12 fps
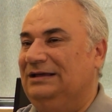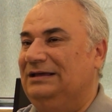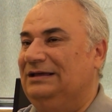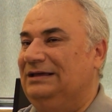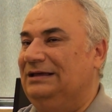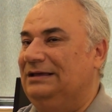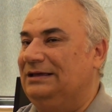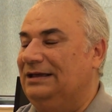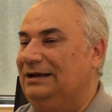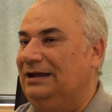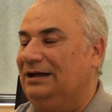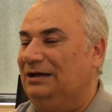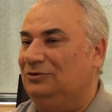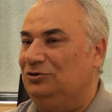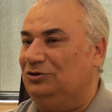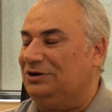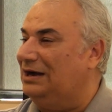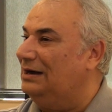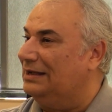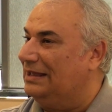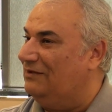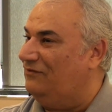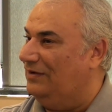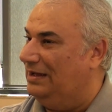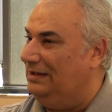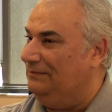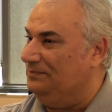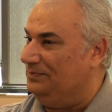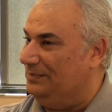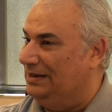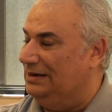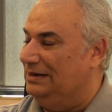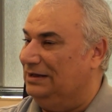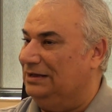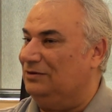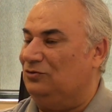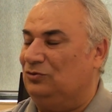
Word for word: E, geriye kalıyor KGF, belirli e,